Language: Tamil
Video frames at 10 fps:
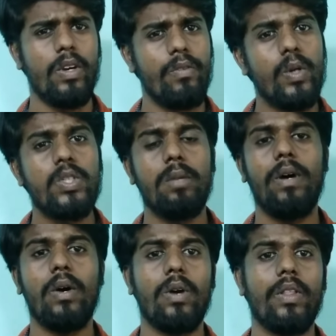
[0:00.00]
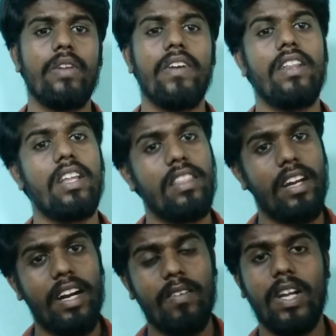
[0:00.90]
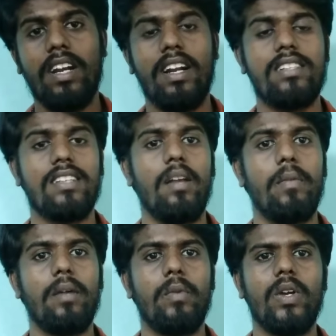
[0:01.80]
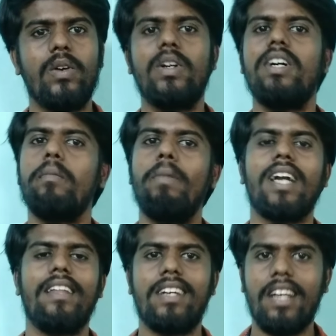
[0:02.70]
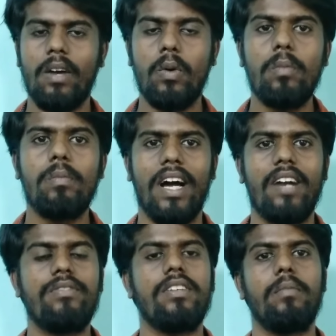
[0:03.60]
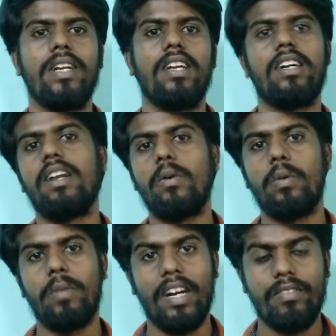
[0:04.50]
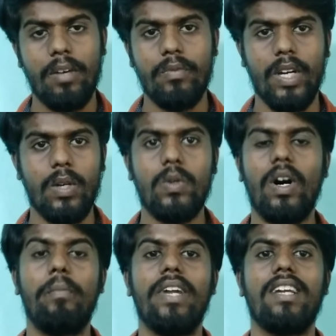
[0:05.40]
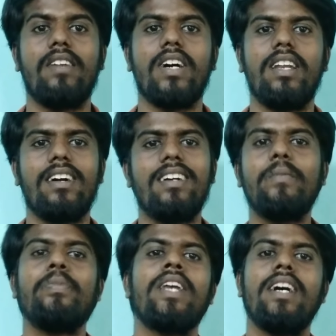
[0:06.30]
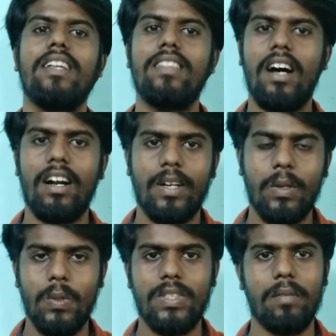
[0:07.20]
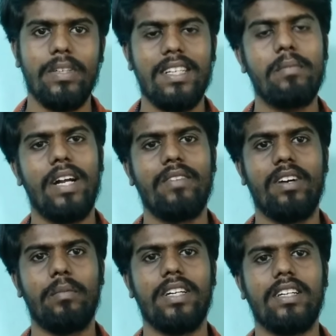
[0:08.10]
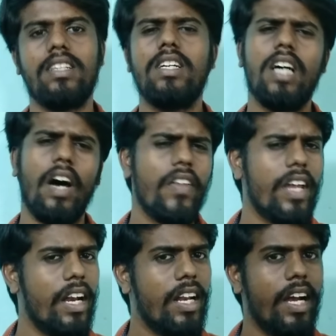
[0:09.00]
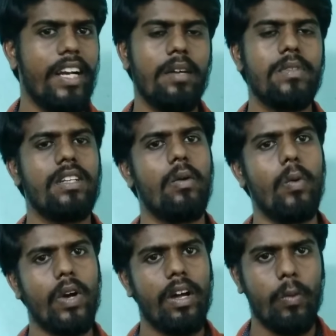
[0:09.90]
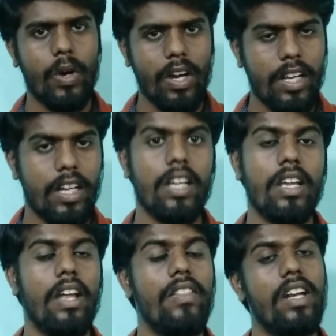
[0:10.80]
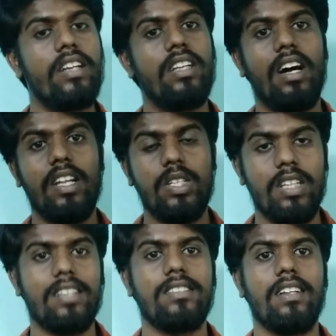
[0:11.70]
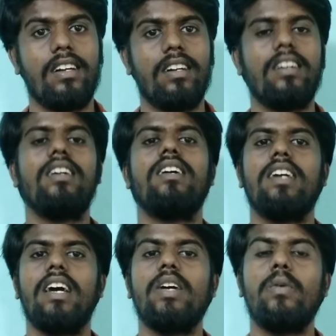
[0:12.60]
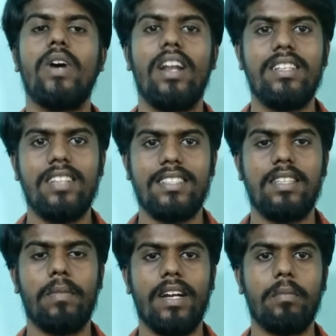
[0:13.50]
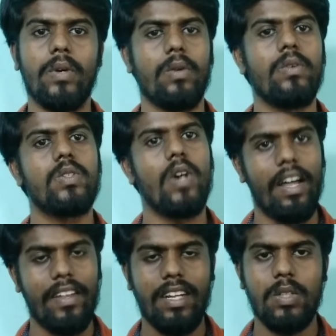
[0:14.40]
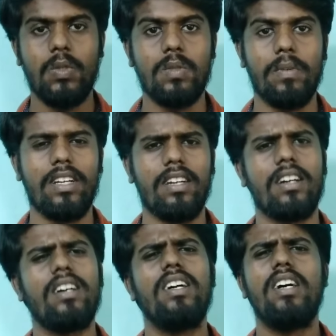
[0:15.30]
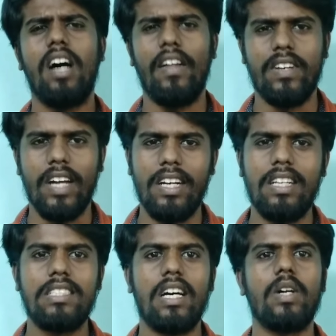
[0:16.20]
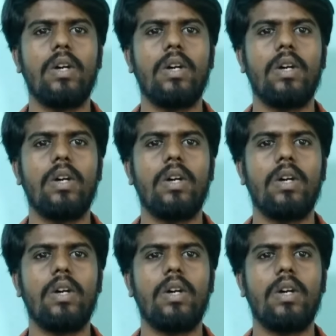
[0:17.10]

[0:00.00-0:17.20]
இவ்வளோ சீப்பாக கொண்டு வந்துடுவேன் அதை இந்த ரேட் வரைக்கும் என்னால் சேல் பண்ண முடியும் பட் அதுக்கு எனக்கு ஒரு பிளாட்ஃபார்ம் இல்லை எனக்கு ஒரு பிளாட்ஃபார்ம் வேணும் அப்படிங்கிறவங்களுக்கு இந்த ஆன்லைன் ஹோல்சேல் பசார் பிளாட்ஃபார்ம் இருக்குது அது என்ன ஐட்டம்ஸ் உங் உங்களுக்கு எதில் நாலேஜ் ஜாஸ்தி இருக்குது ஏதோ உங்களால் ஜாஸ்தி பண்ண முடியும் ஸோ அதை நீங்கள் சூஸ் பண்ணிக்கோங்க அது நைட்டிஸாக